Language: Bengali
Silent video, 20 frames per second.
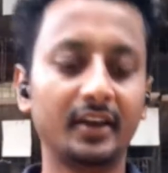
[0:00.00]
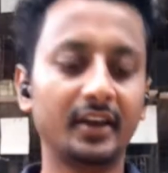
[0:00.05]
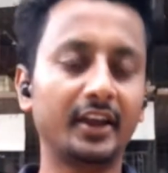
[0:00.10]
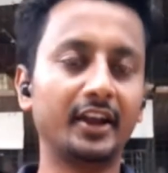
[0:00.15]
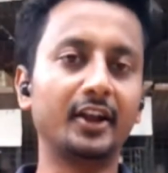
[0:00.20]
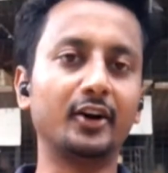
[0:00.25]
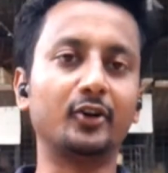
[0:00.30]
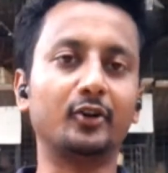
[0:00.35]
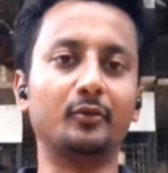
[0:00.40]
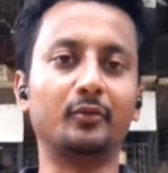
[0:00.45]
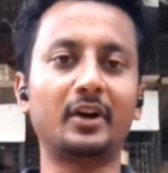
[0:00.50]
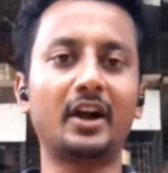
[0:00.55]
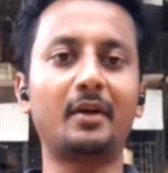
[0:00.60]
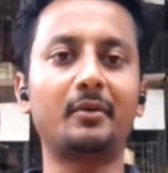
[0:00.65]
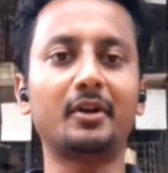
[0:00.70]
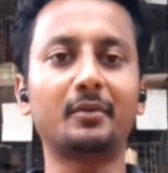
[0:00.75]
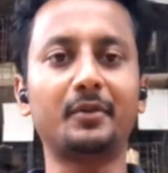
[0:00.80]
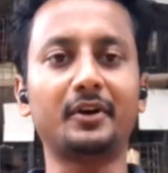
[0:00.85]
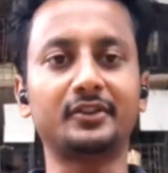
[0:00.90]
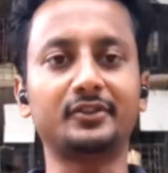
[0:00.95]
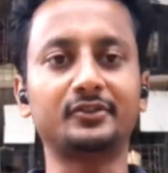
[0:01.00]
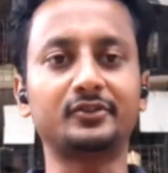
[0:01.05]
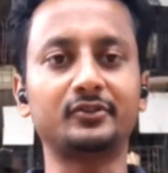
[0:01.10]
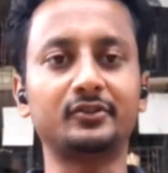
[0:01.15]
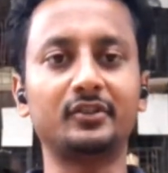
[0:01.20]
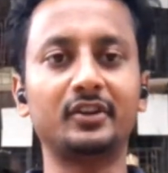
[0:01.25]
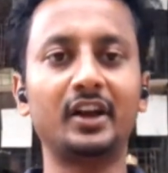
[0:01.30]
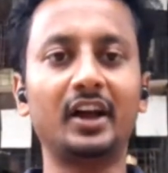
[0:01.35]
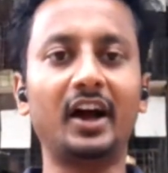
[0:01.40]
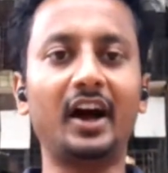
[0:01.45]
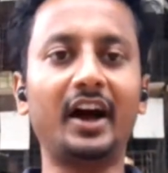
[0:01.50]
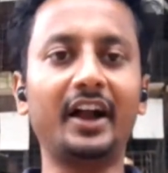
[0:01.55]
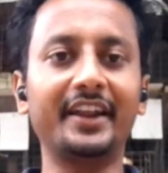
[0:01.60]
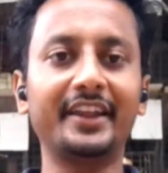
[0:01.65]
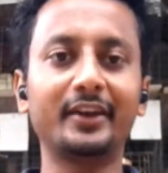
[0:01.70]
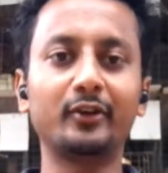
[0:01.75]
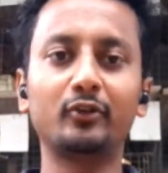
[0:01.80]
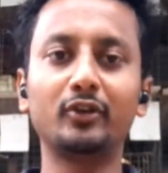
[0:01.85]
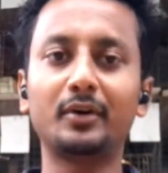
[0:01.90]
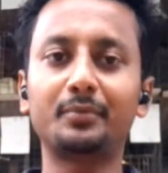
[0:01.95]
এরকম খাবার পাত্র আর
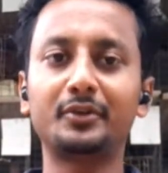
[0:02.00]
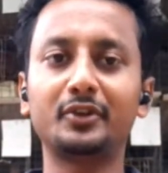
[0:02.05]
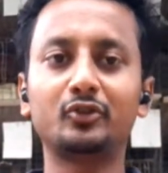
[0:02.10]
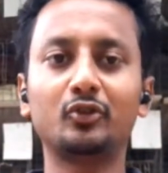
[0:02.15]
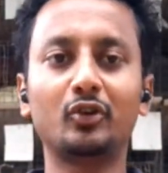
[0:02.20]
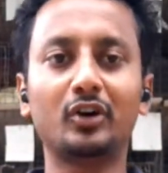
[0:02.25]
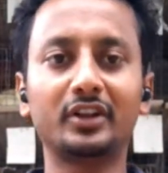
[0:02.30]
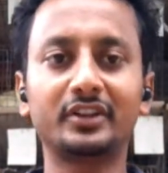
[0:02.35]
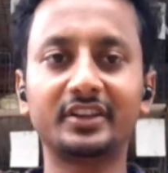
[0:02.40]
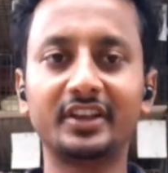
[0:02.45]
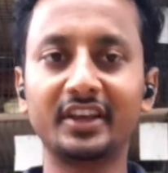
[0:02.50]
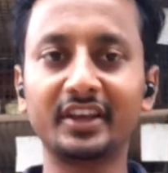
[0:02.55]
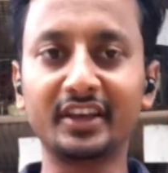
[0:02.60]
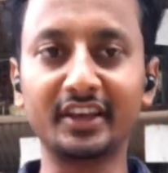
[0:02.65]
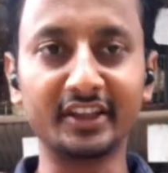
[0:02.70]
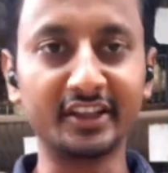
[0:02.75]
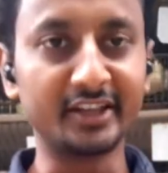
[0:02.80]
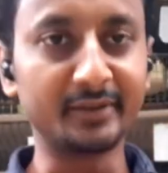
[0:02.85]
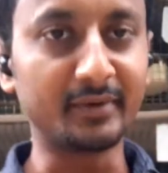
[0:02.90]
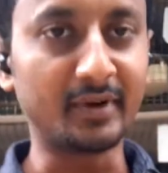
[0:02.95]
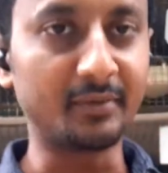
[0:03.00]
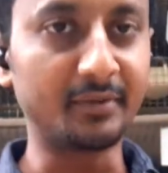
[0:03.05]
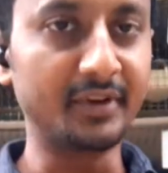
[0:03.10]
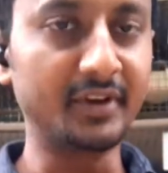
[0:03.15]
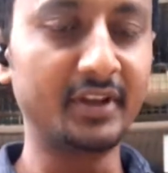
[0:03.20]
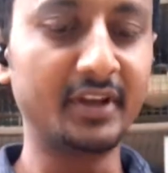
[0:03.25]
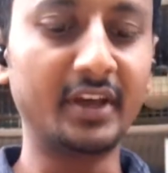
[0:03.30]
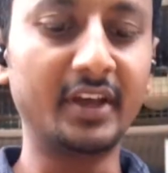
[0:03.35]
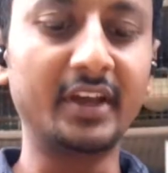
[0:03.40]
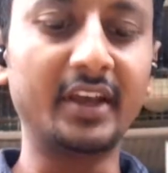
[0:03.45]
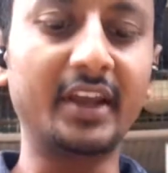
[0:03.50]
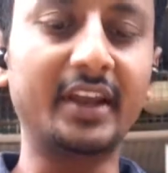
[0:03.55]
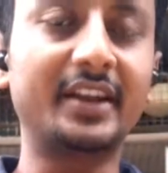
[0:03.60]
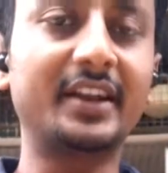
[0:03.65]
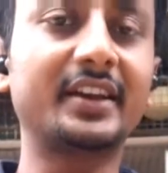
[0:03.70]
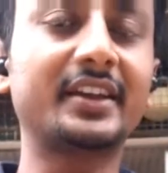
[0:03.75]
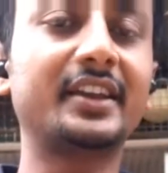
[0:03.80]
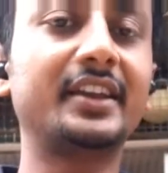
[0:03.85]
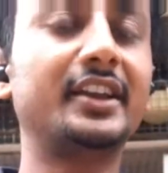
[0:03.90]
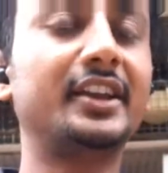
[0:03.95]
এগুলো আপনি দোকান থেকে কিনতে পাবেন এটা
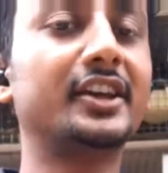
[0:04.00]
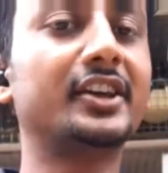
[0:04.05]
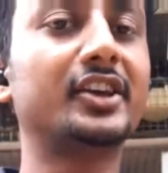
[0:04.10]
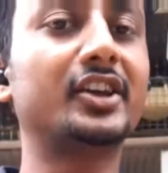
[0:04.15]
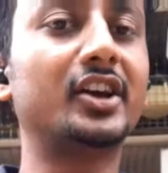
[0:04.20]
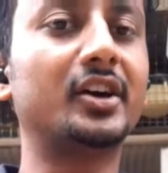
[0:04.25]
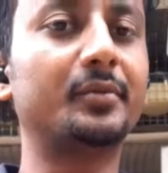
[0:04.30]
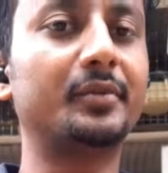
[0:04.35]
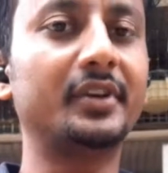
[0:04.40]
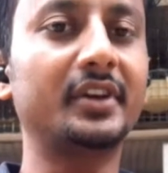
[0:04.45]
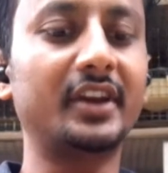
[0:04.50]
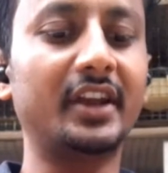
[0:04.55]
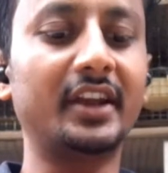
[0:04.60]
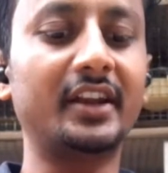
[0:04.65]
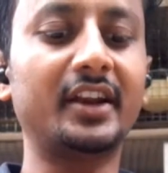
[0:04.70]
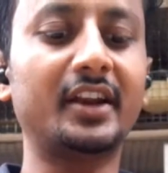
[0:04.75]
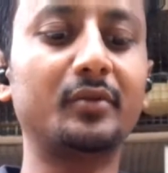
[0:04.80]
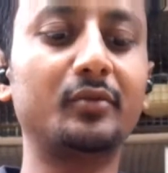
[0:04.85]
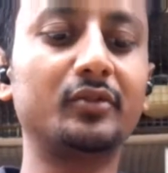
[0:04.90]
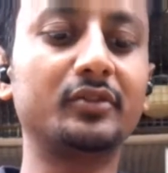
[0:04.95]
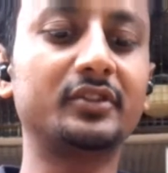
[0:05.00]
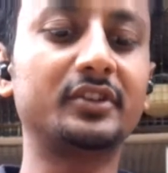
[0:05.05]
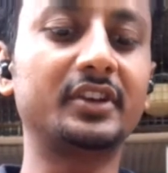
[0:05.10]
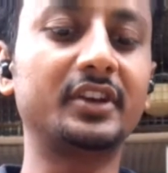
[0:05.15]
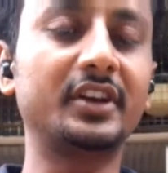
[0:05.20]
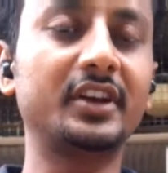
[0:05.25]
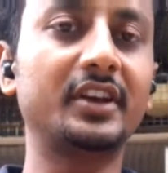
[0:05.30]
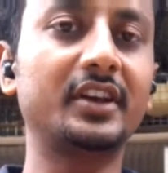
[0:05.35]
কিনলে কি হবে এটার মধ্যে